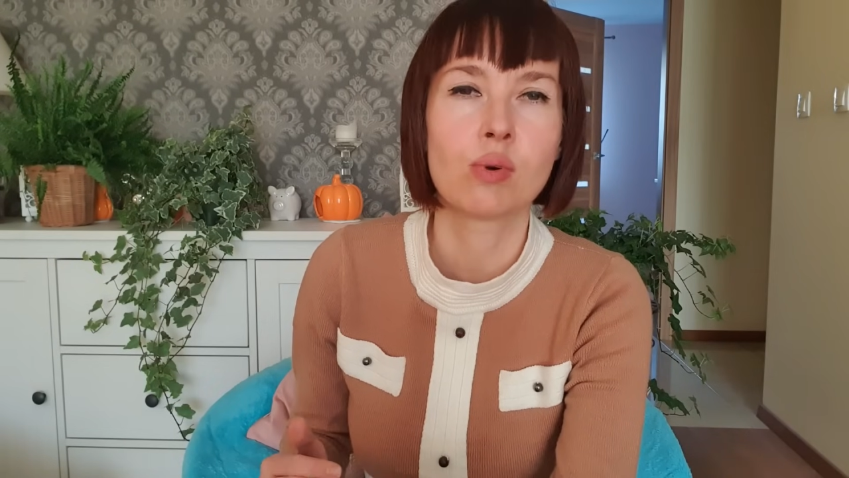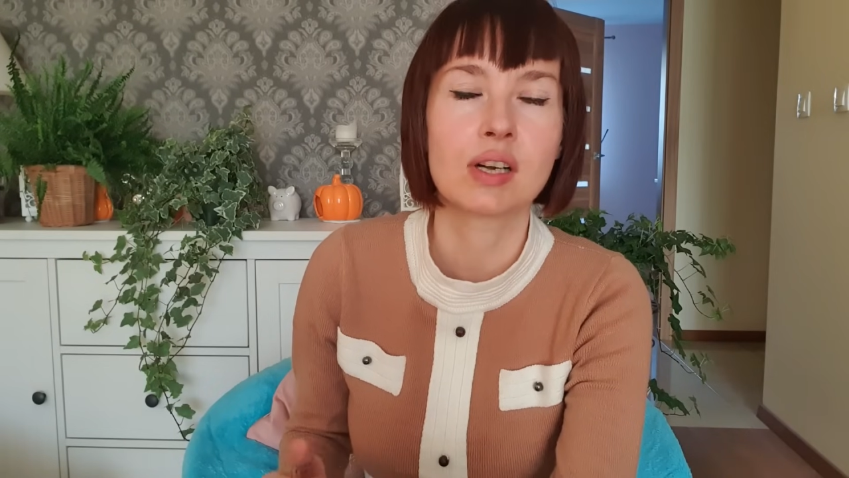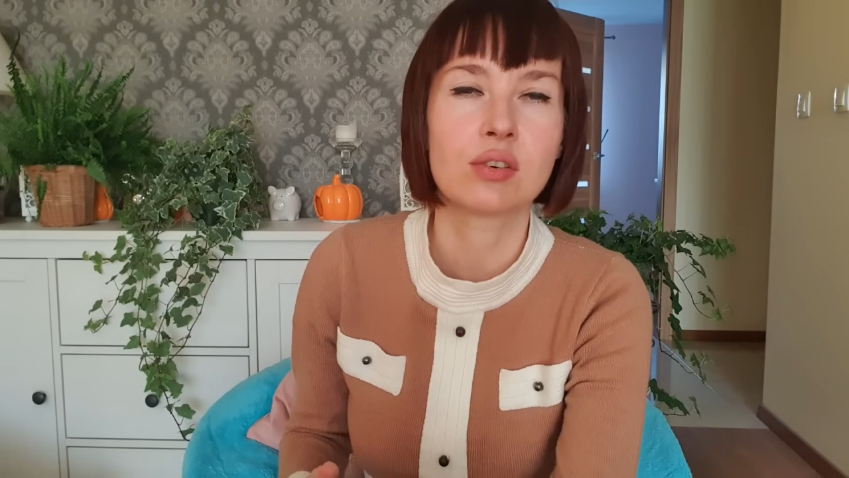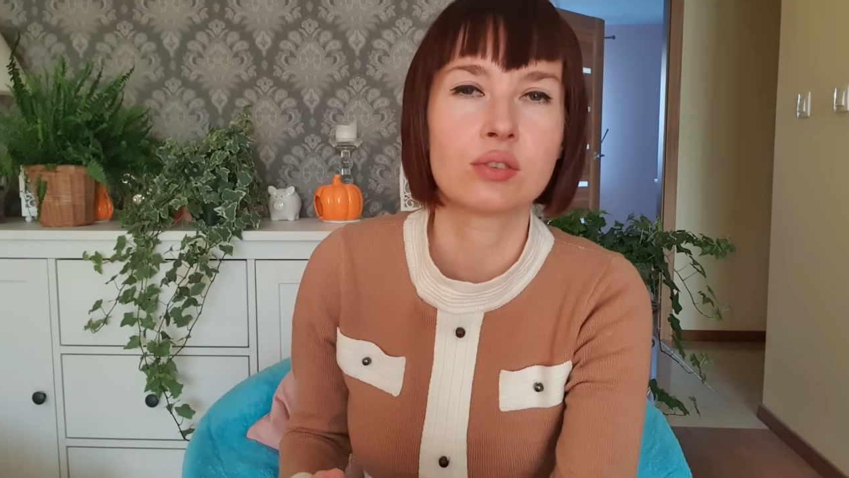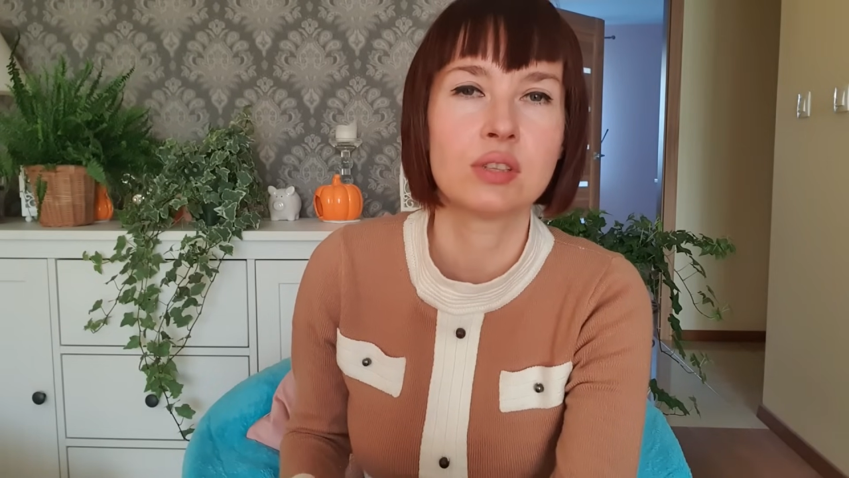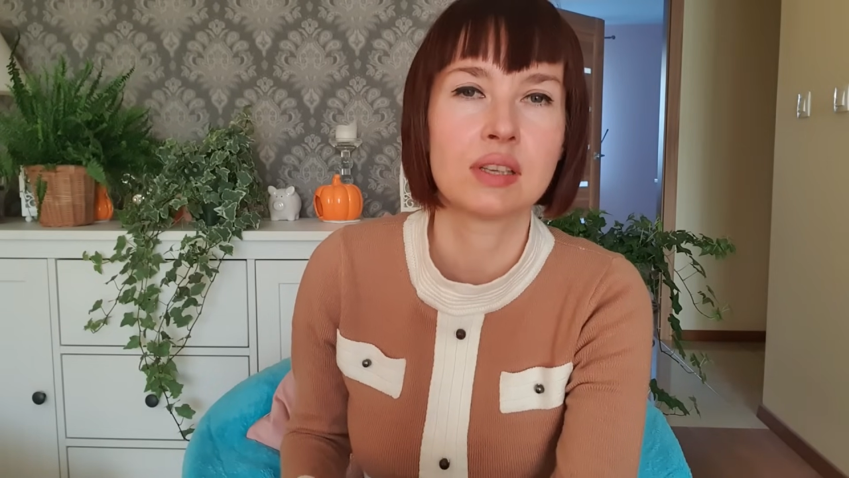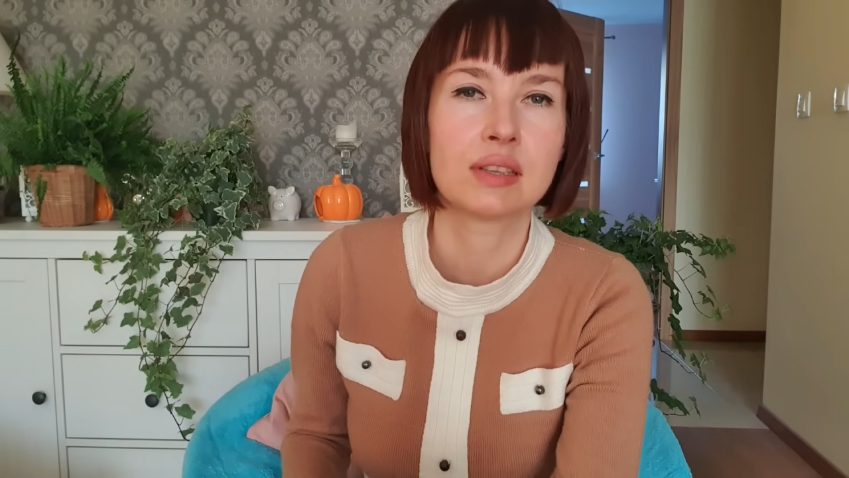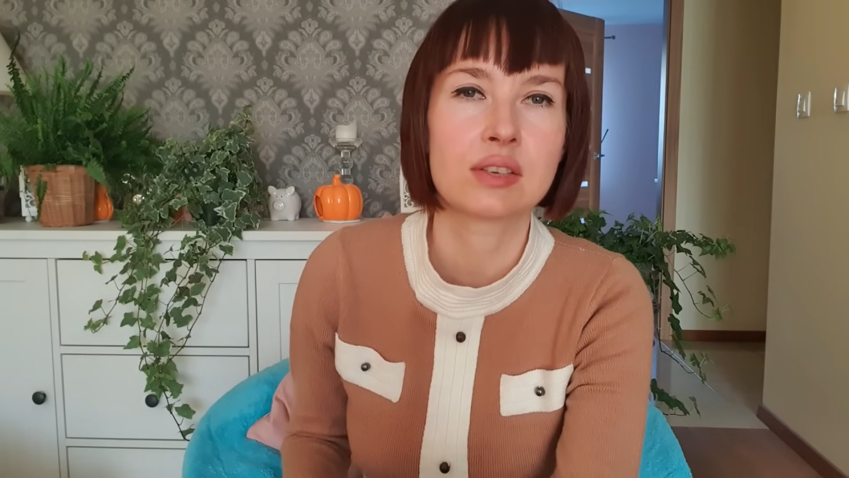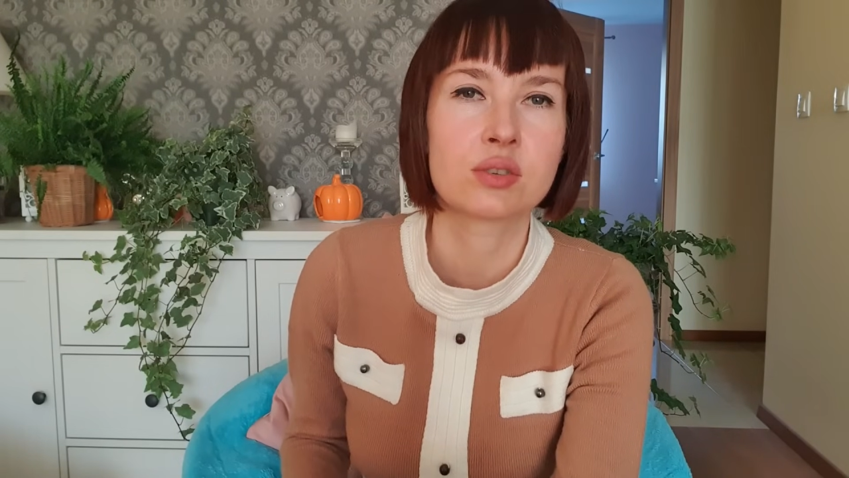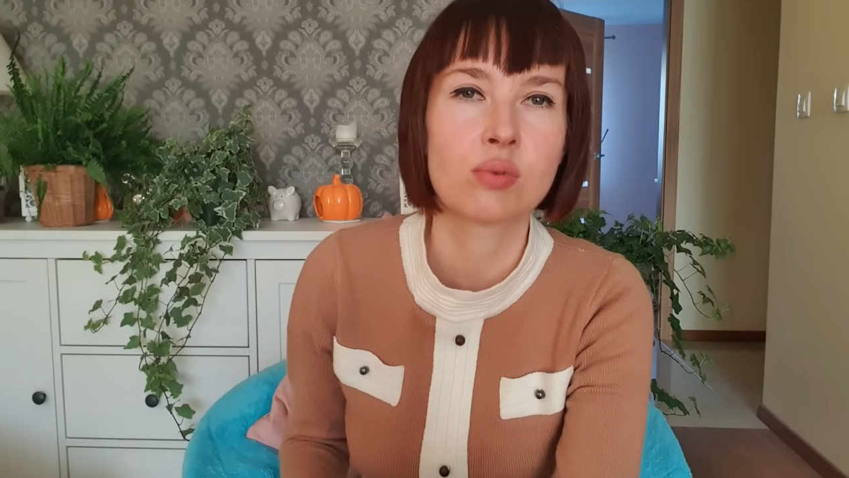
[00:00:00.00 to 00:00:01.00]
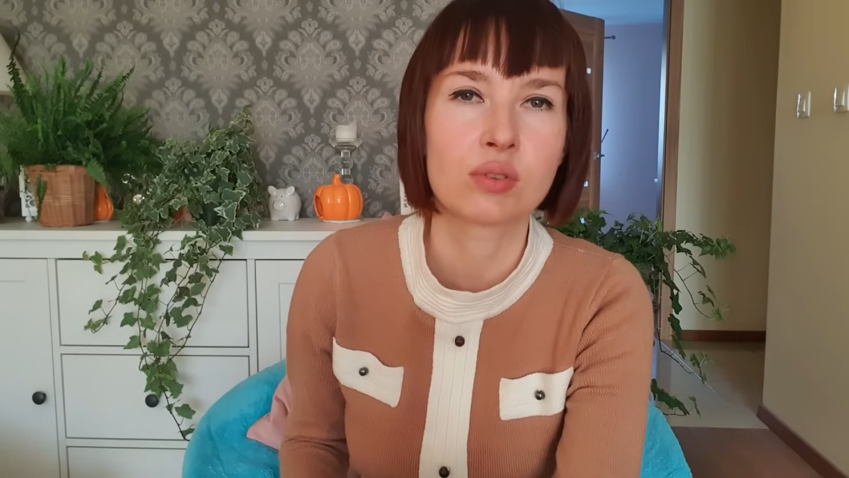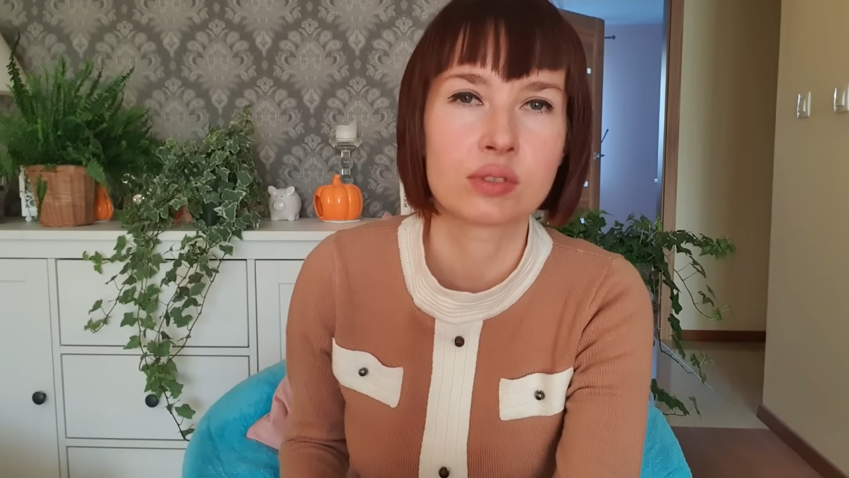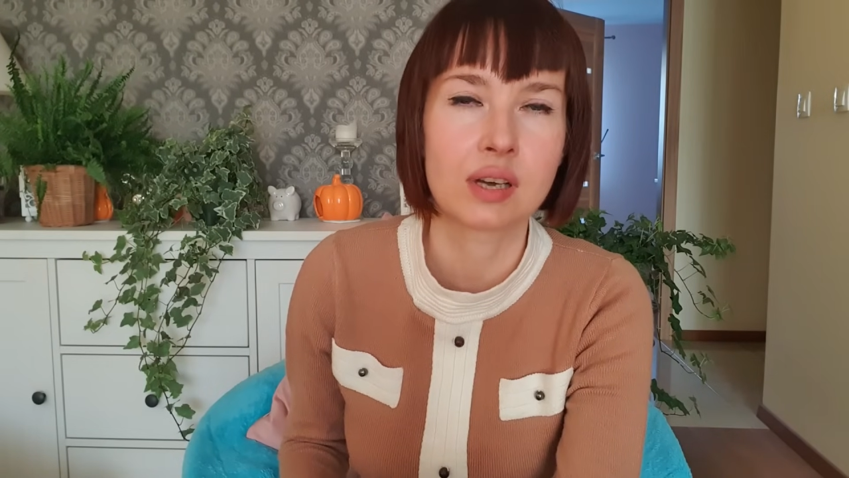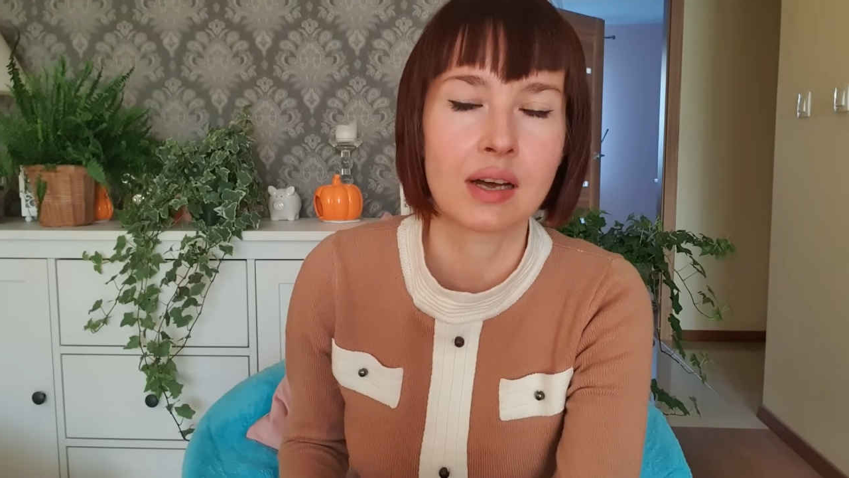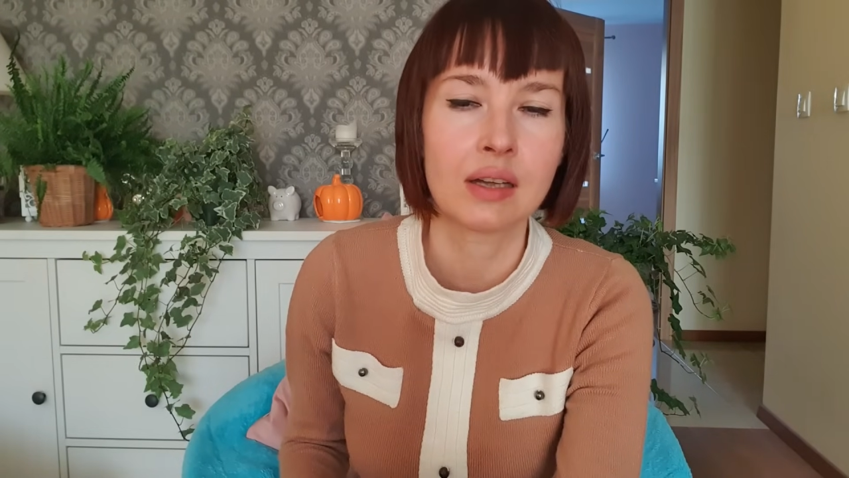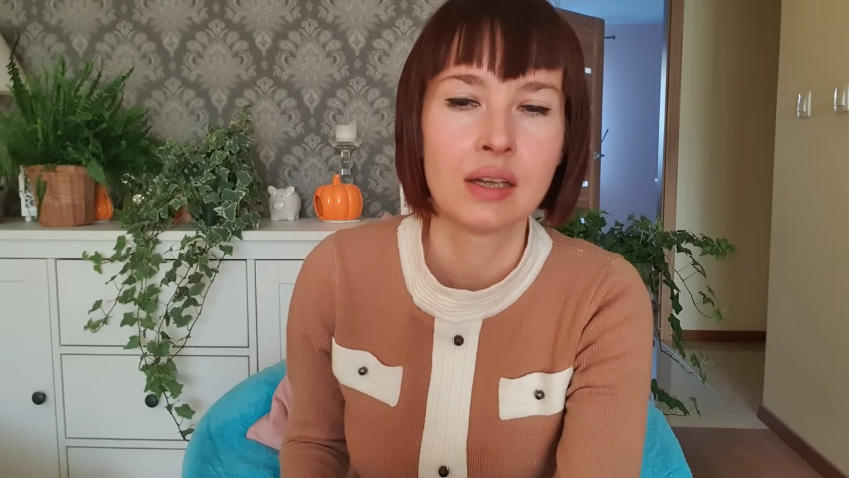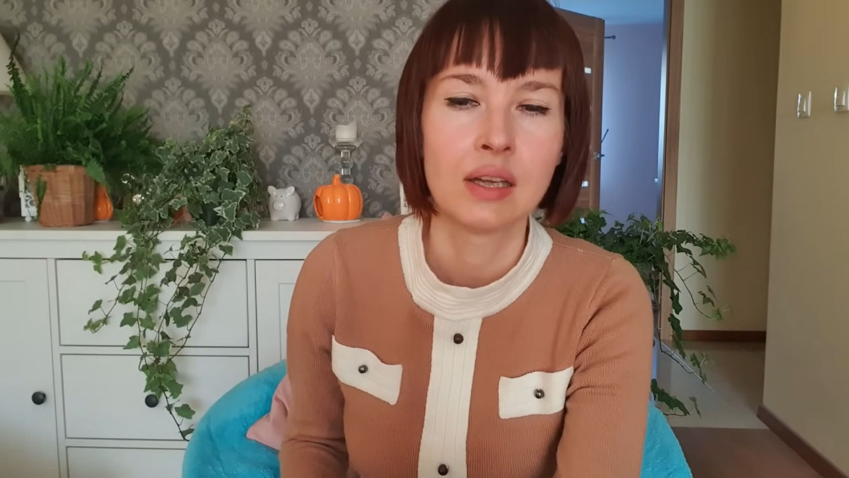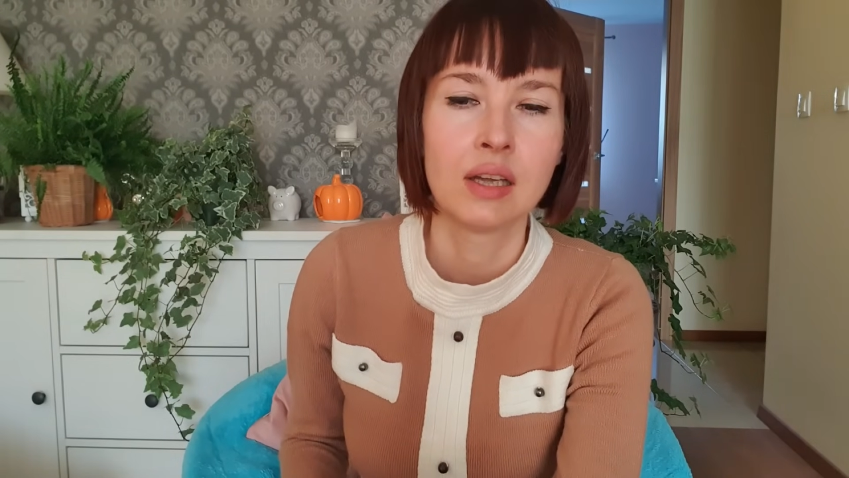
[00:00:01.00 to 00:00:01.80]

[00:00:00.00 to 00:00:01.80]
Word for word: łagodnie dla żołądka.